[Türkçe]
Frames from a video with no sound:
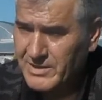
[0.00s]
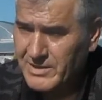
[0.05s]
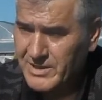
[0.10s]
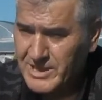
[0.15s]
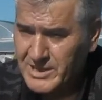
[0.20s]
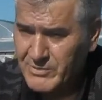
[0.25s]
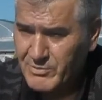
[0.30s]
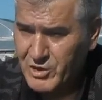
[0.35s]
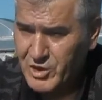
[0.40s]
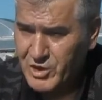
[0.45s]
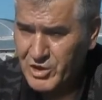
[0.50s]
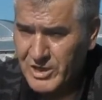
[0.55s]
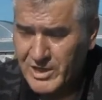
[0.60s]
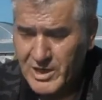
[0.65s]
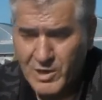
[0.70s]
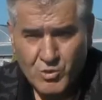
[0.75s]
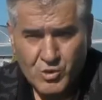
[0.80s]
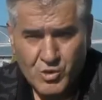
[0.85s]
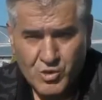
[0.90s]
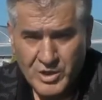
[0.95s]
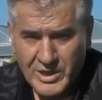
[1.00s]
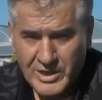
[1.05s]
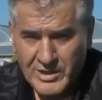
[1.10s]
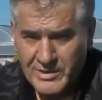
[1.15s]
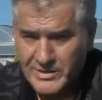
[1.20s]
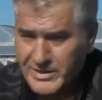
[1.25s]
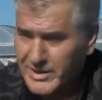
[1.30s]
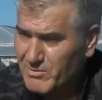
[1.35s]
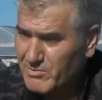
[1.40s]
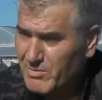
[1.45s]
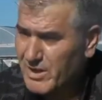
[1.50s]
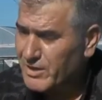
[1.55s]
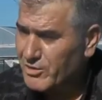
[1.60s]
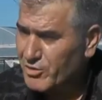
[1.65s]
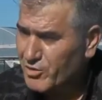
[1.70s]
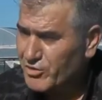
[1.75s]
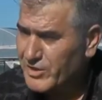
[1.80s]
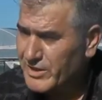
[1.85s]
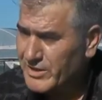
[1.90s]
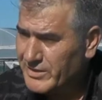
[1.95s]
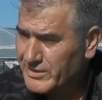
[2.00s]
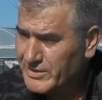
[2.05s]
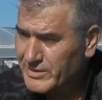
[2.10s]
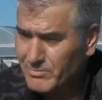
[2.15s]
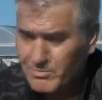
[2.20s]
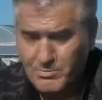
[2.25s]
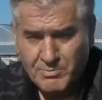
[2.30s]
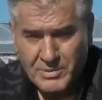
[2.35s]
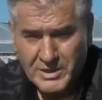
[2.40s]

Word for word: İsviçre'ye, Avusturya'ya kadar mal gönderirdim.